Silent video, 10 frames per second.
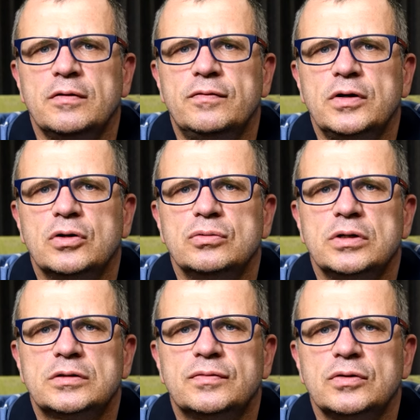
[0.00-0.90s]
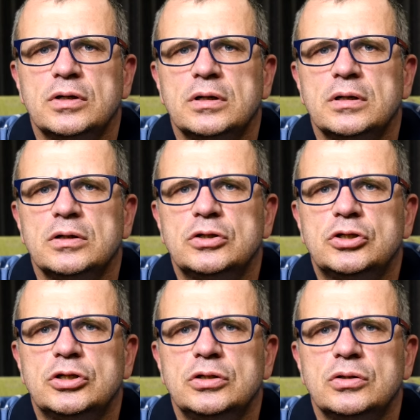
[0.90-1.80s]
wykonuje swoje
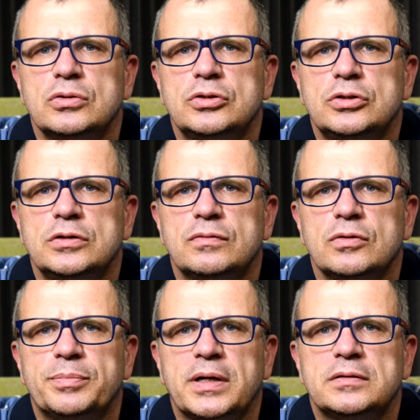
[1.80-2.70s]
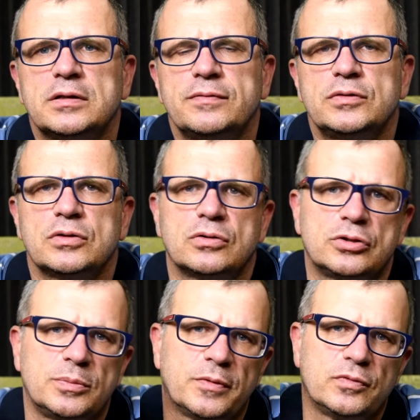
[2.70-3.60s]
czynności, swoją pracę na
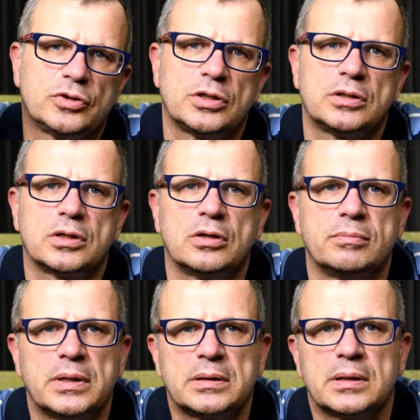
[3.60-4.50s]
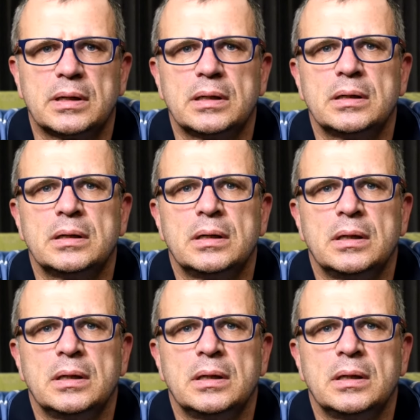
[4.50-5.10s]
wysokości powyżej 1 metra,